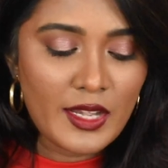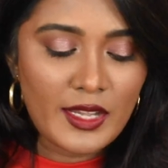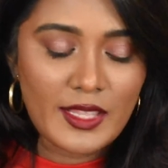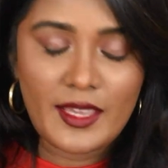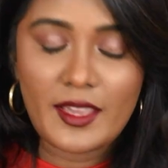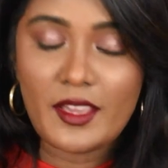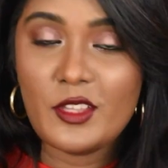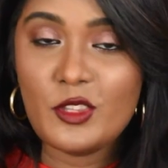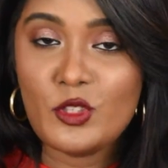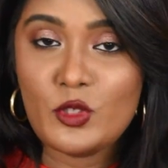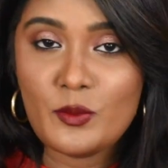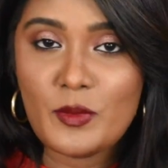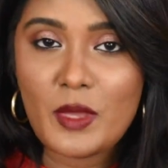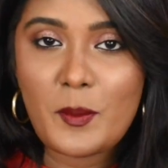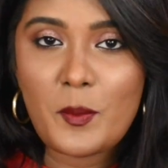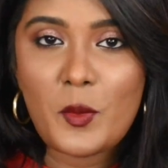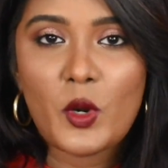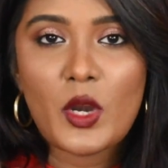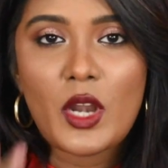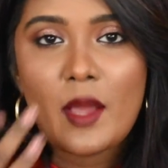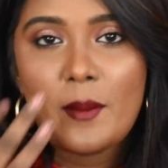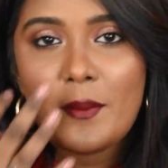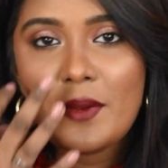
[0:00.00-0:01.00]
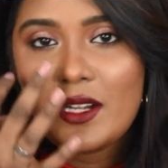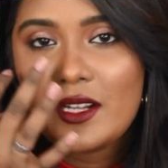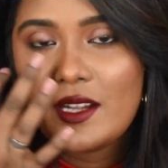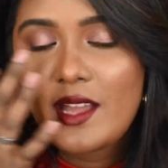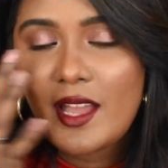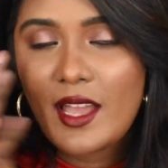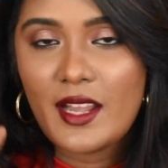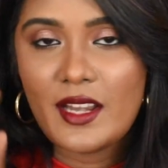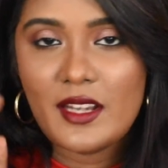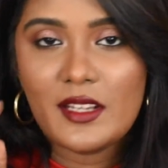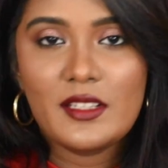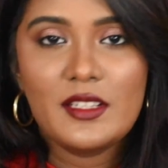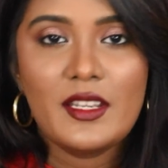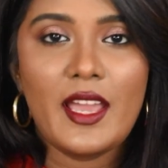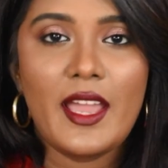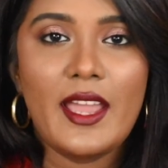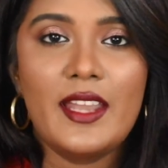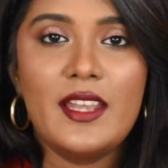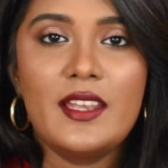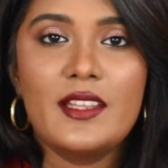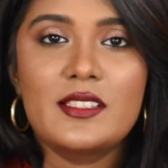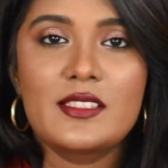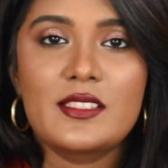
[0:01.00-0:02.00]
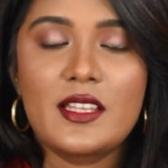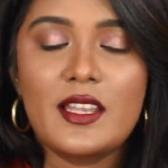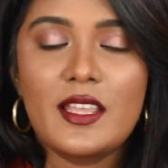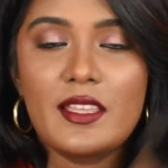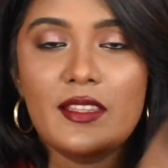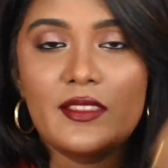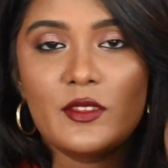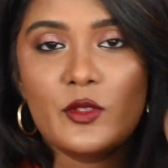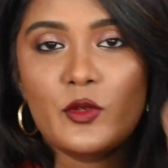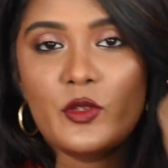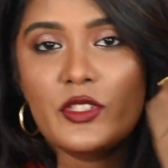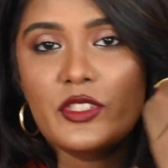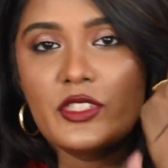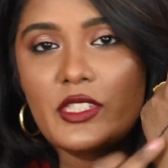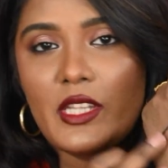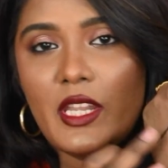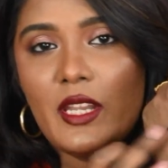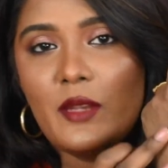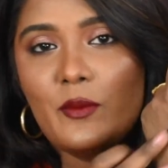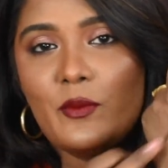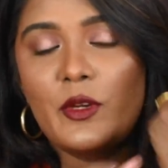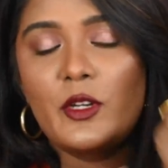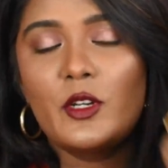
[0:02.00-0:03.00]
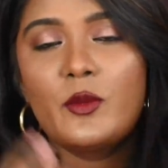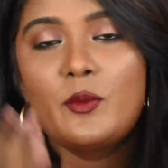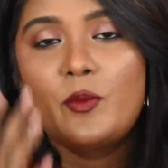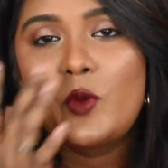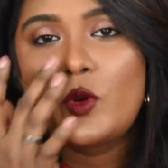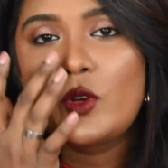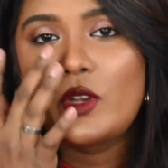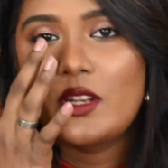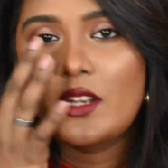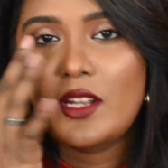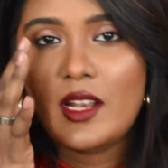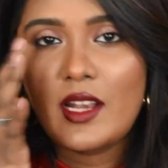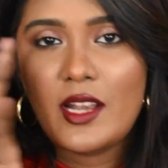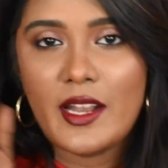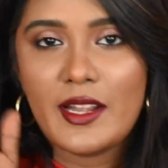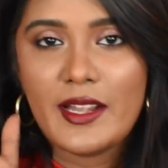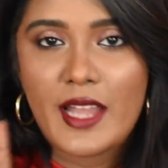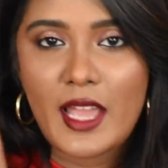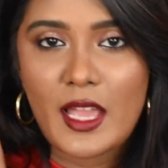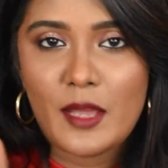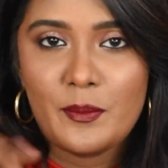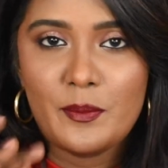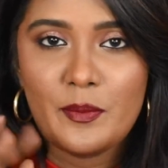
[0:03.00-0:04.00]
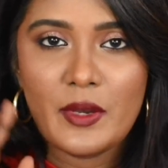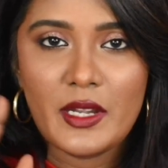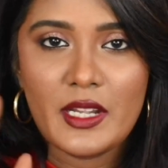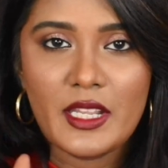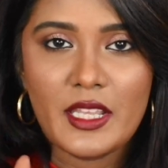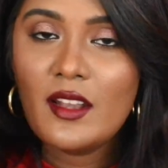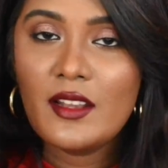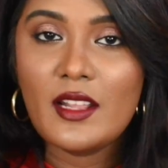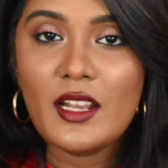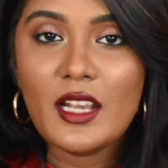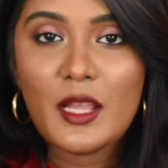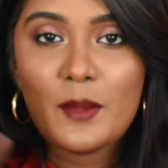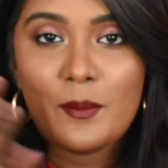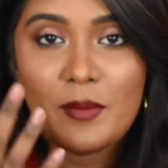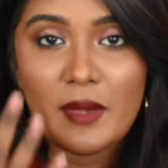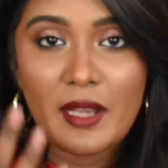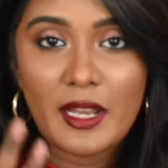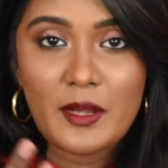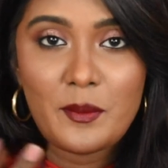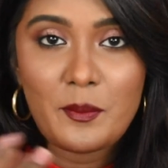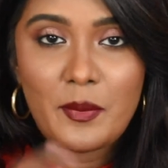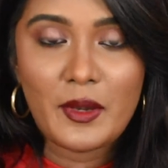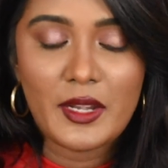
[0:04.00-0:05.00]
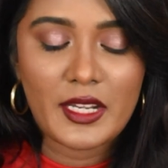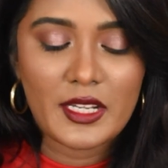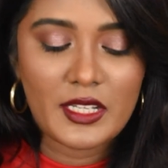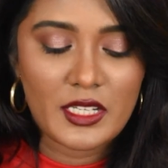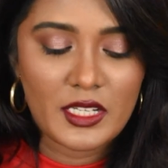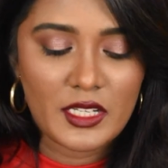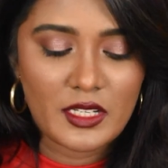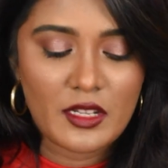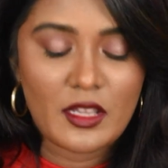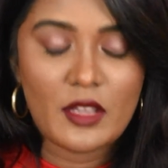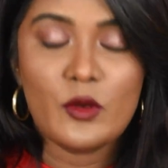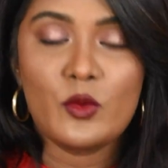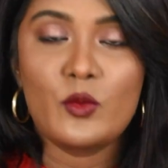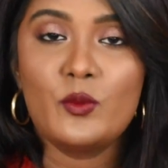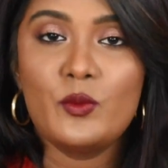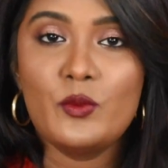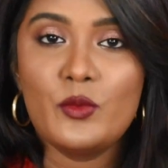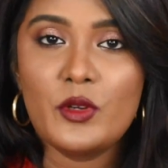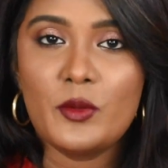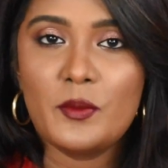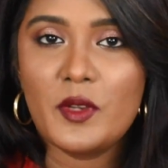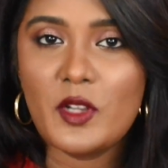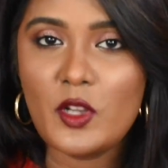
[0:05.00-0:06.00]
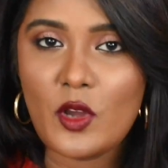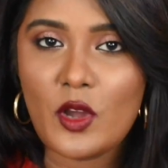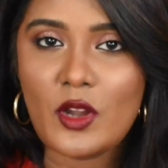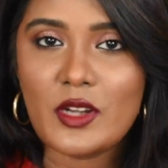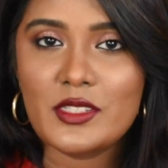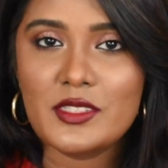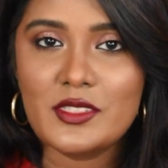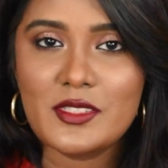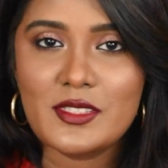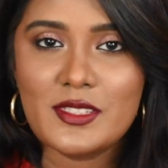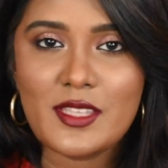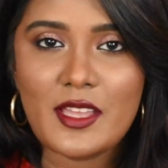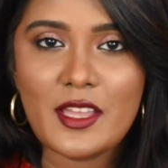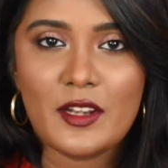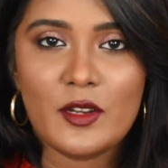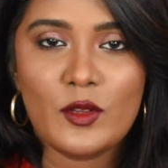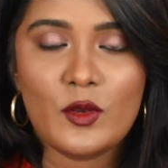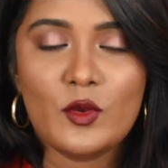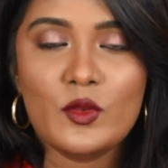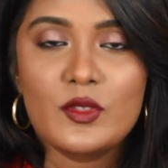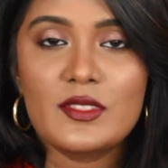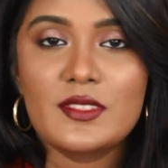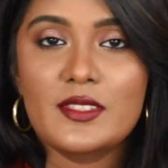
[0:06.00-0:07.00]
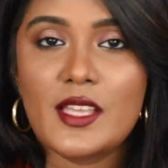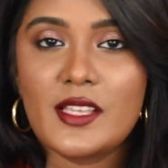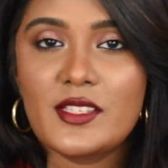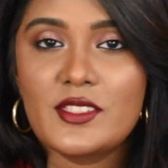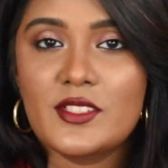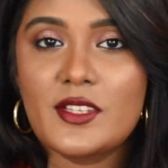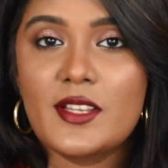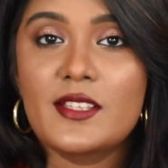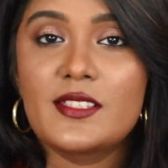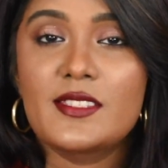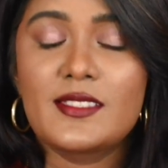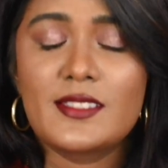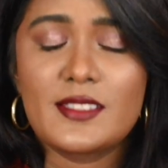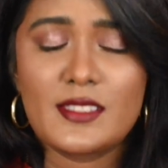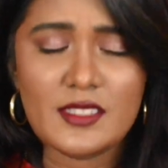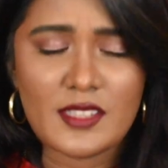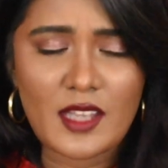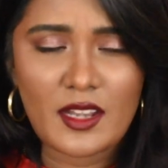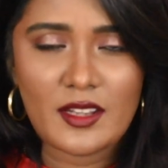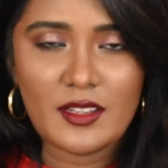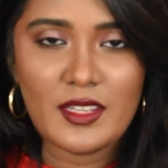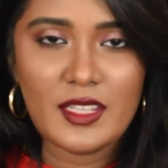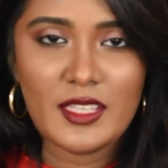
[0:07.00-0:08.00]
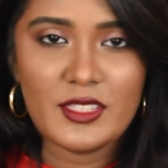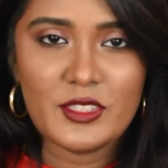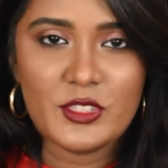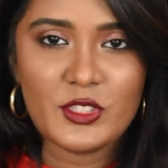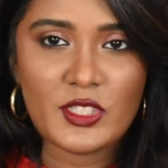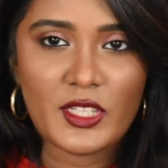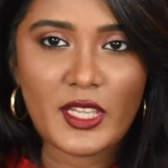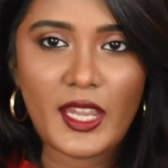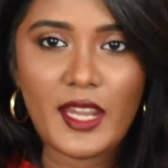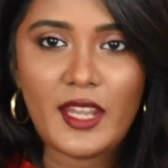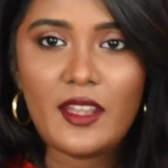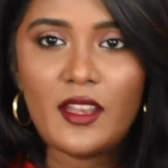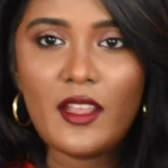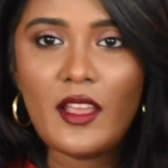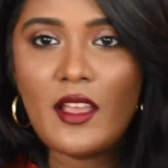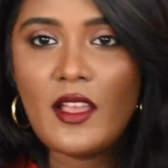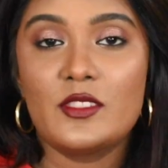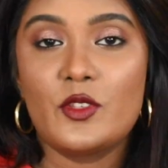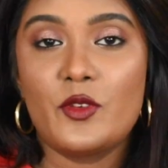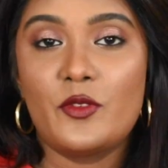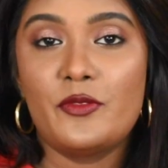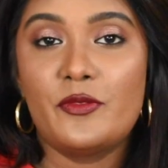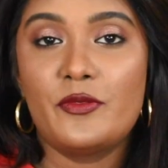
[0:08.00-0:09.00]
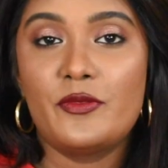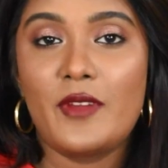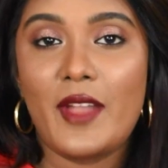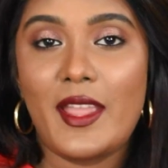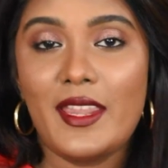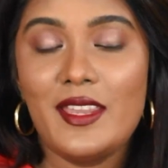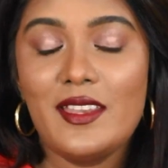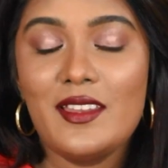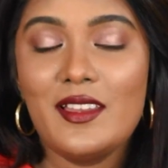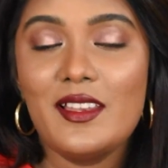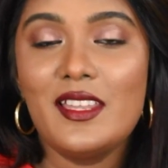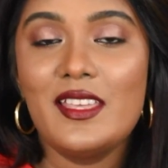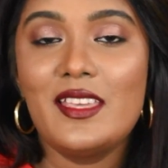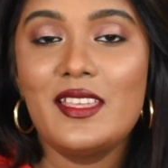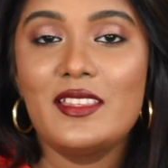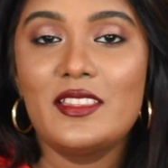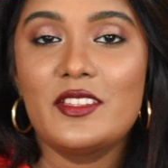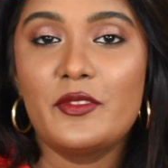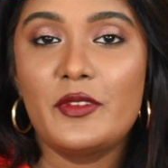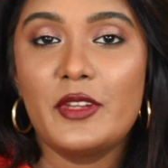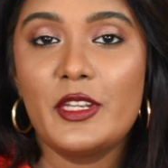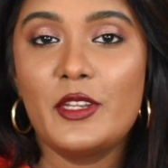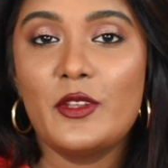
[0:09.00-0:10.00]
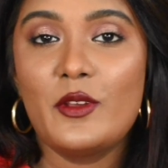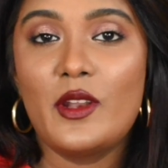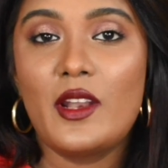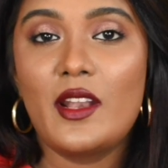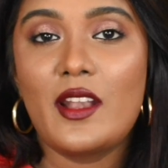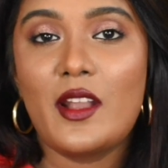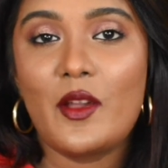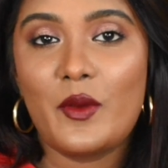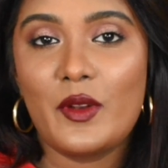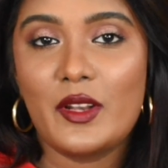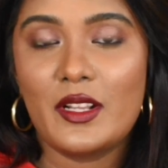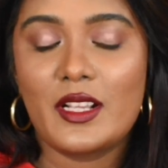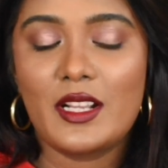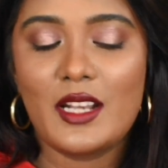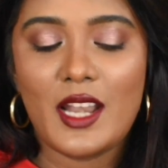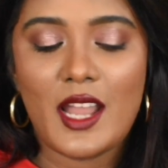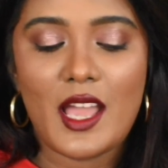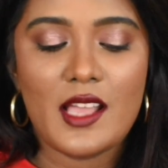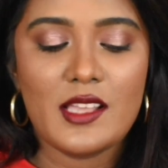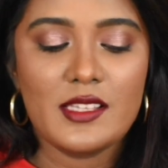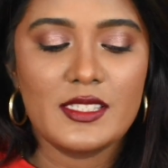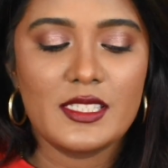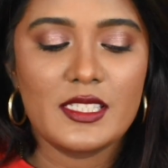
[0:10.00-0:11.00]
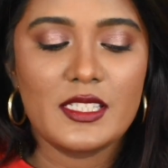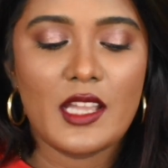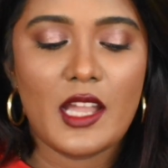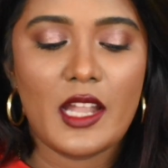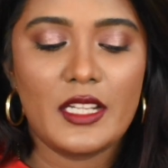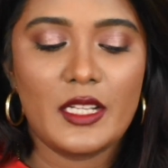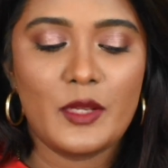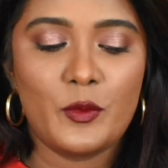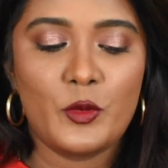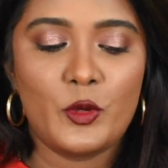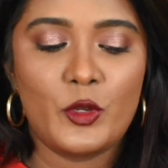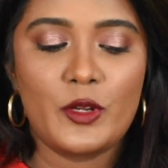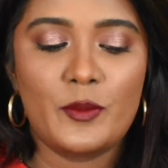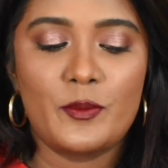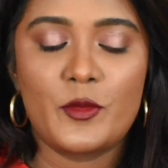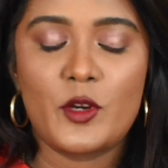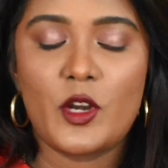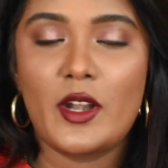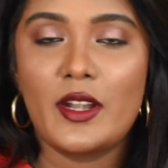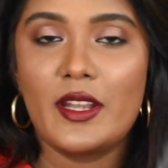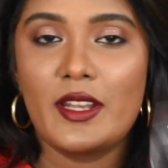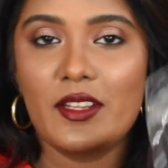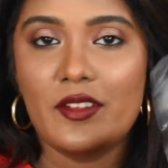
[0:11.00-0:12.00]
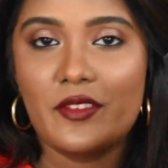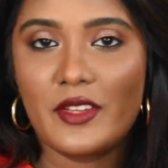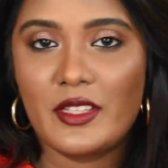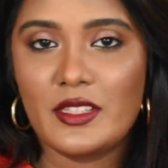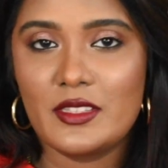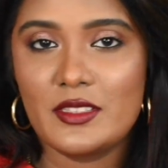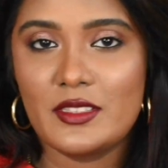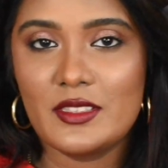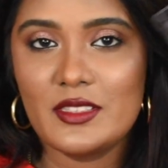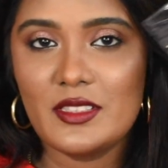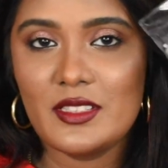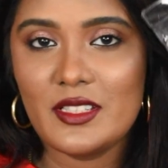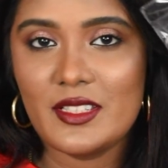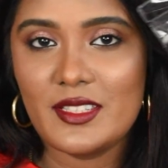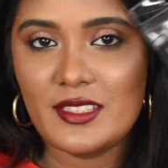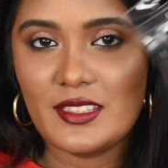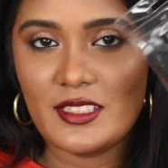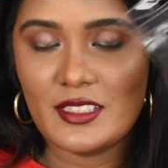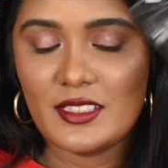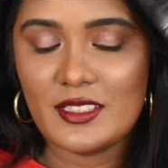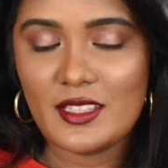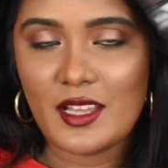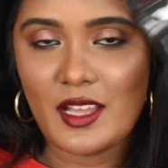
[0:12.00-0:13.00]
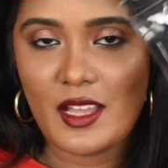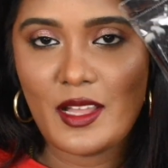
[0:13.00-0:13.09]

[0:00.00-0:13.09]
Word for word: நீங்கள் எதுவுமே போடாமல் டேரெக்டாக ஐலெட்ஸில் இந்த ஒரு ஷேட் மட்டும் போட்டு நல்லா டேப் பண்ணி நல்லா பிளெண்ட் பண்ணிக்கிட்டிங்கன்னா ரொம்ப ரொம்ப கார்ஜியஸாக இருக்கும் சச் அ ஸ்டன்னிங் ஷேட் ஸோ ஃபைனலி இந்த வீடியோவில் நான் உங்களுக்கு லாஸ்ட் காட்ட போகிற ப்ராடக்ட் வந்து இது